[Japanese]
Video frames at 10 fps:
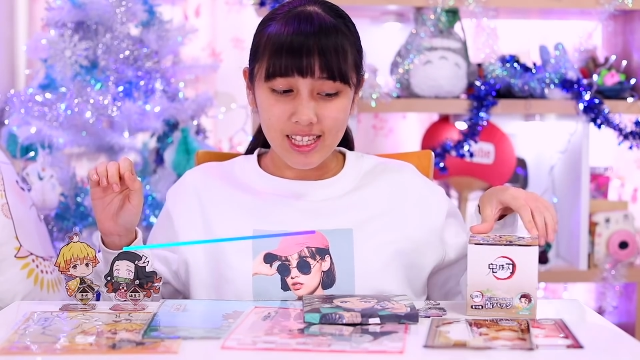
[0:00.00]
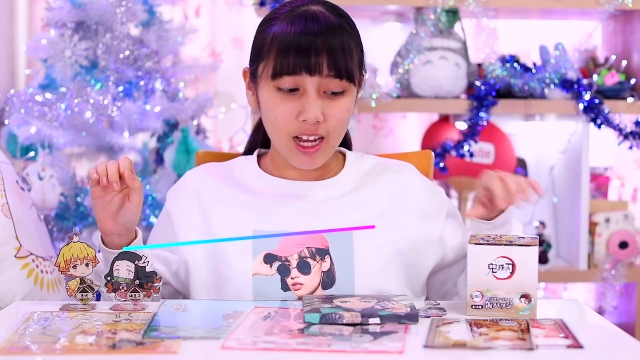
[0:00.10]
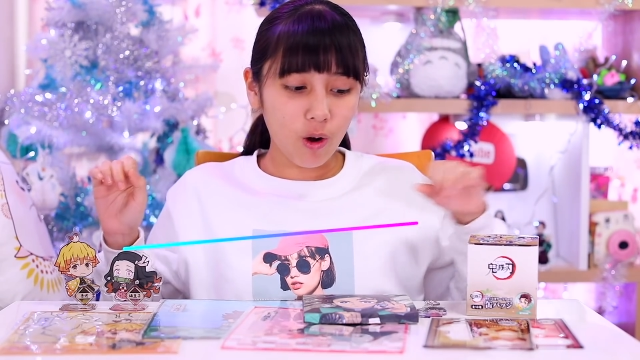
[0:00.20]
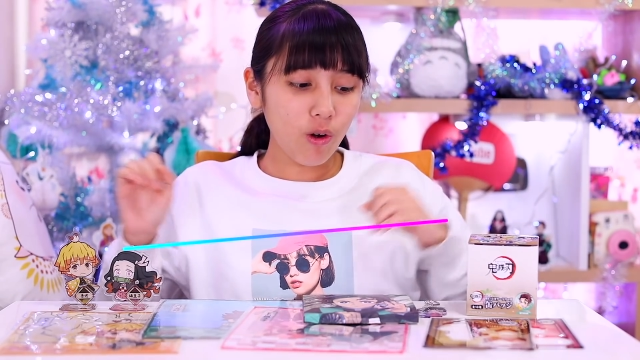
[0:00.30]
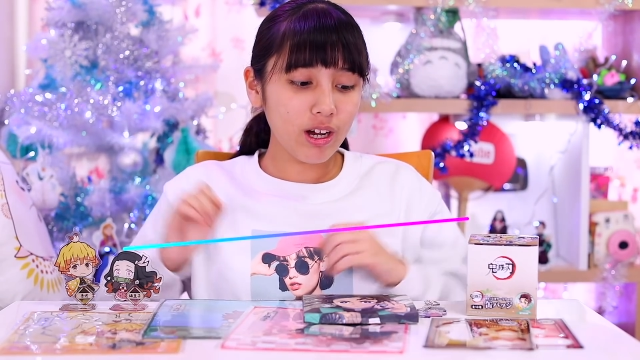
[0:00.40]

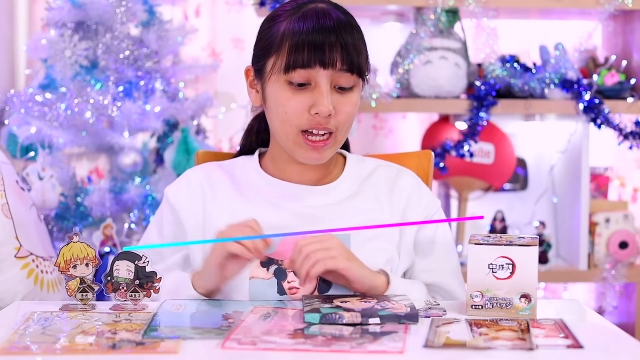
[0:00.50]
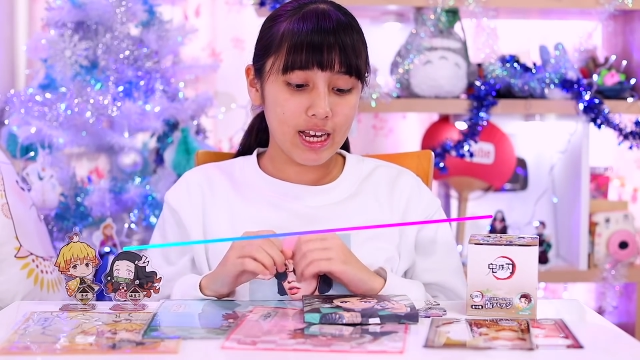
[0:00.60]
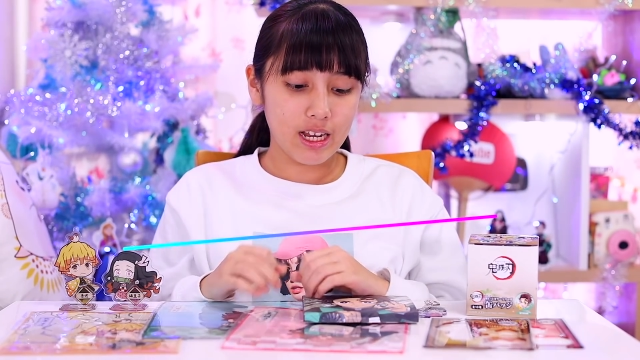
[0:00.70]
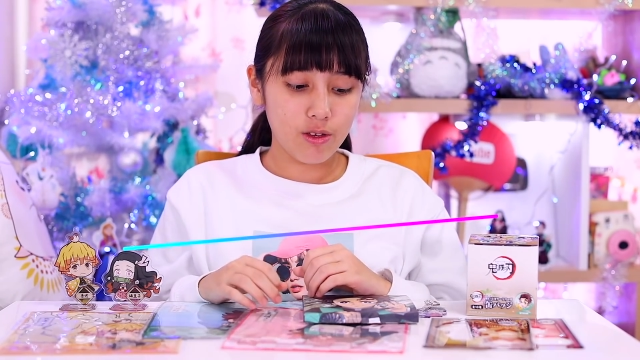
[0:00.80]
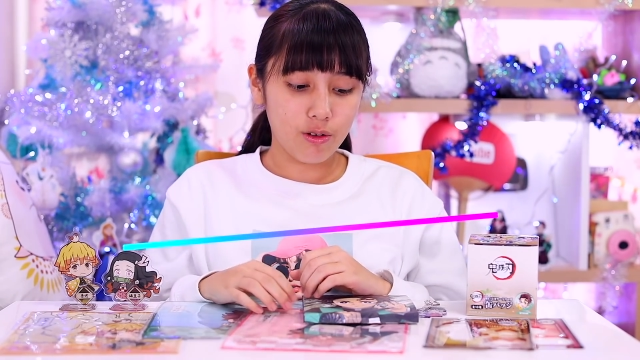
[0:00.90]
じゃあ今
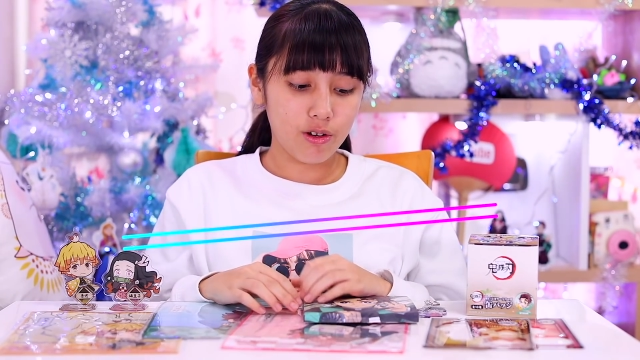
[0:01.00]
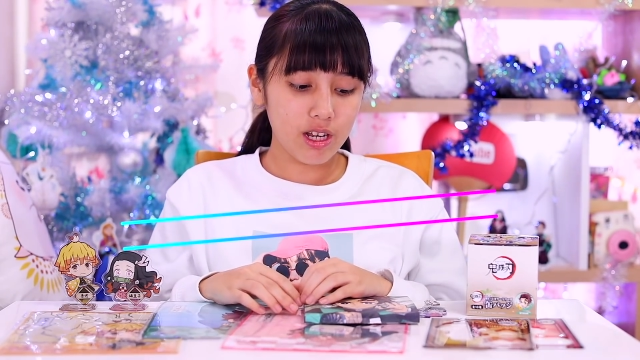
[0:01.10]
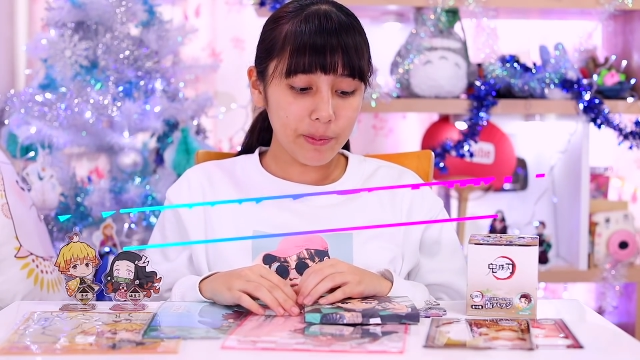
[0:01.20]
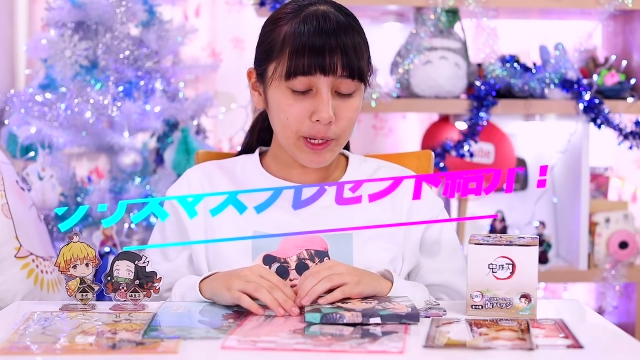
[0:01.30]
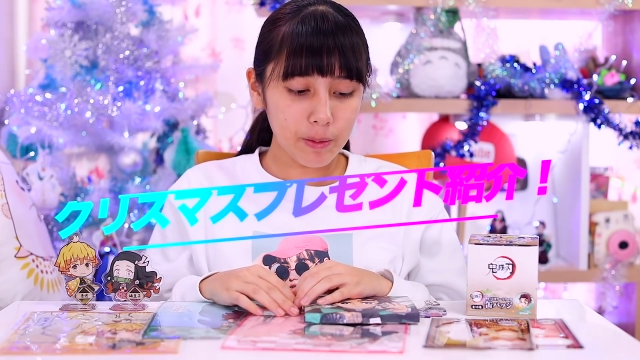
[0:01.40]
回ね、ちょっと
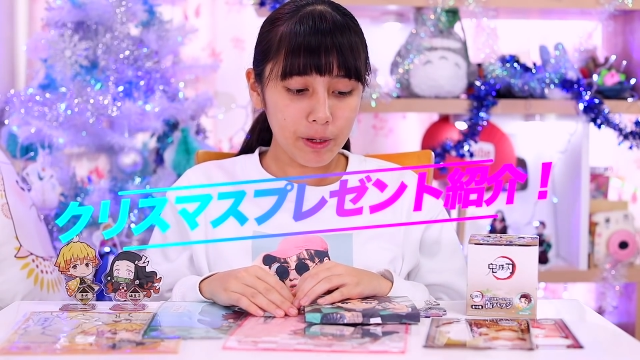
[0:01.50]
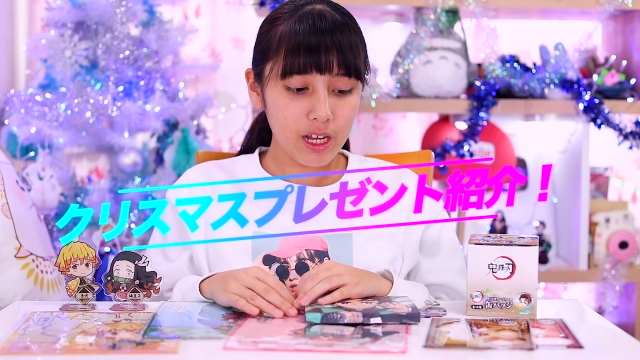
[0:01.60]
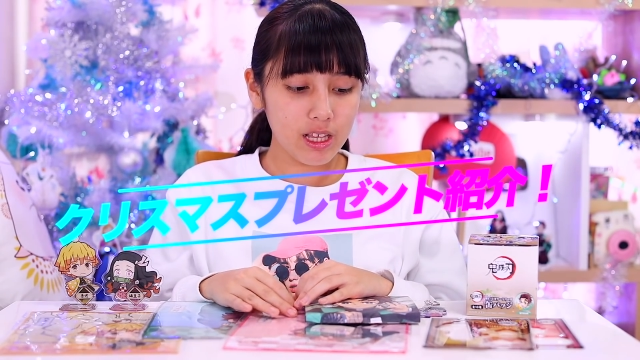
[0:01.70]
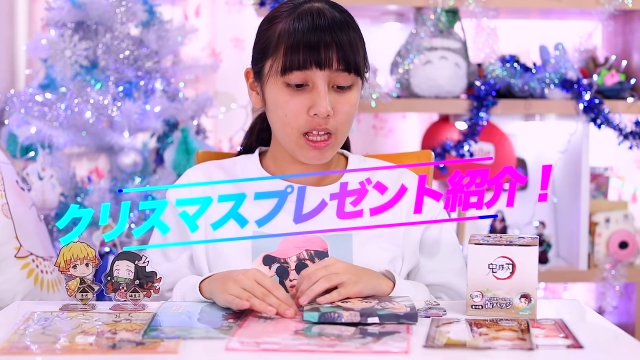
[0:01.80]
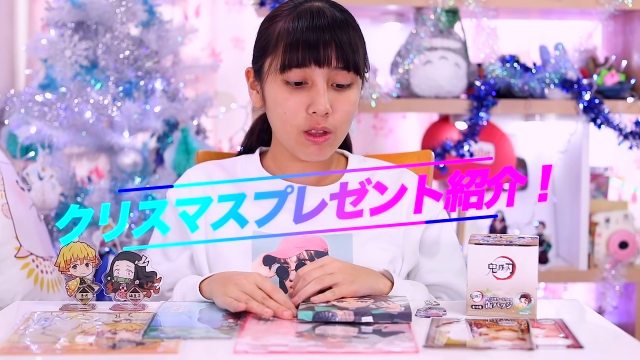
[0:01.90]

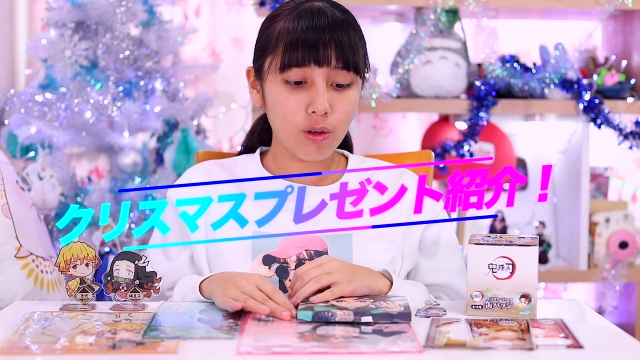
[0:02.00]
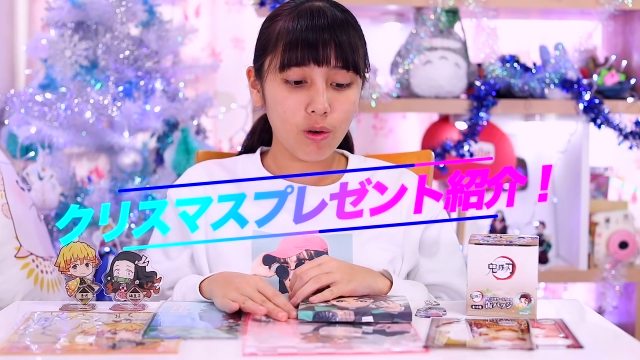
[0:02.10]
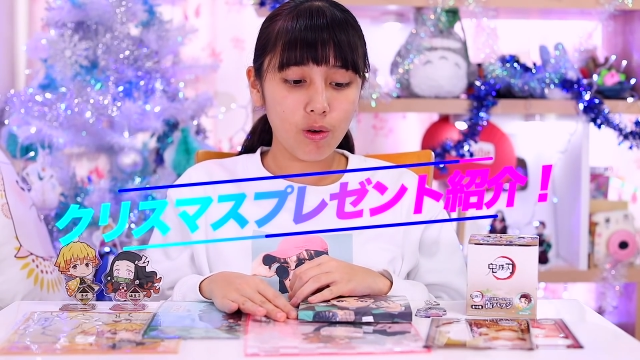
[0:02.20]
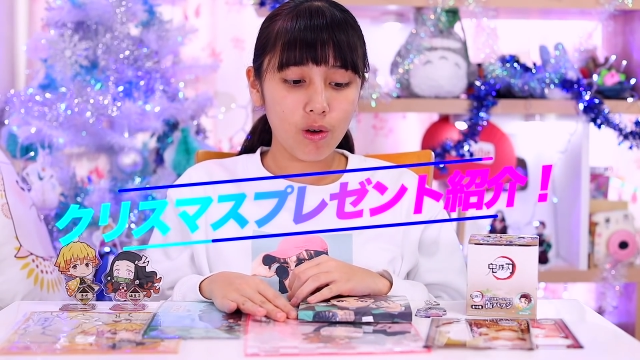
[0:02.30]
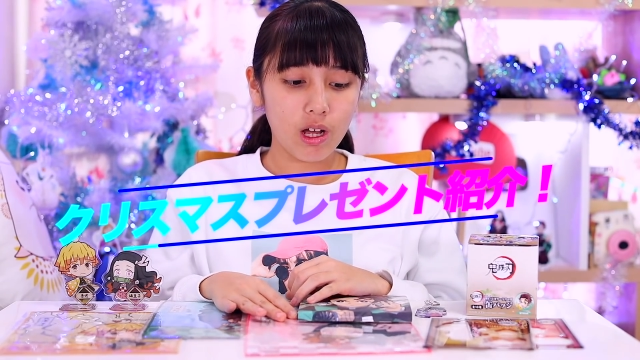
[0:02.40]

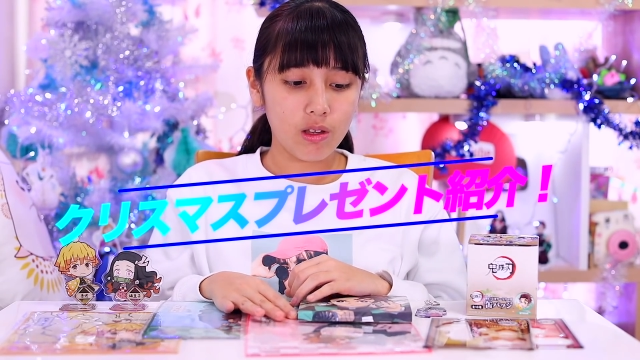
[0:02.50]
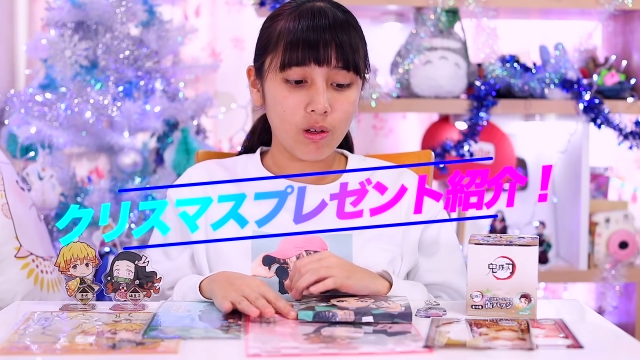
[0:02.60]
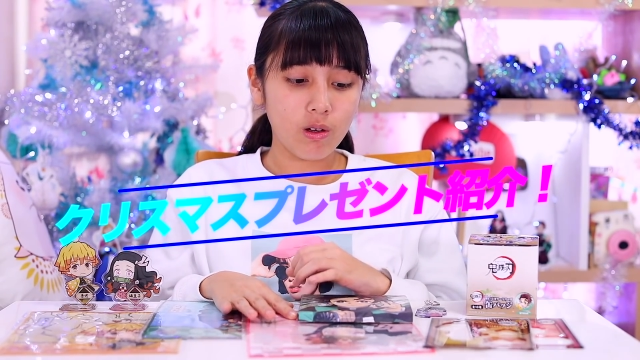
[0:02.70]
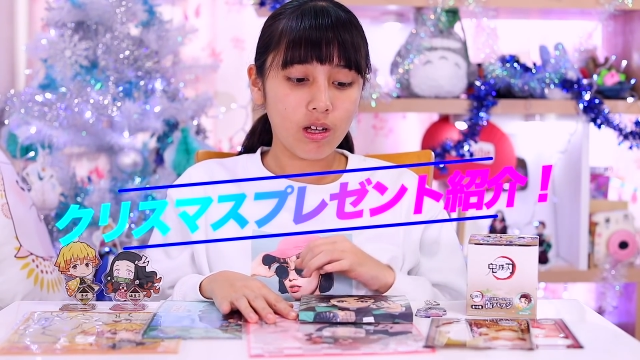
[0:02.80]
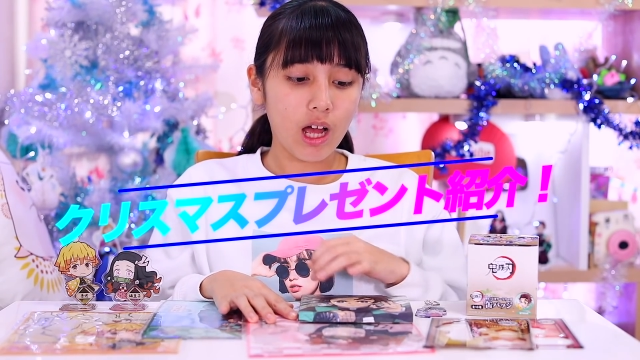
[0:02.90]
クリスマスプレゼントを、あの、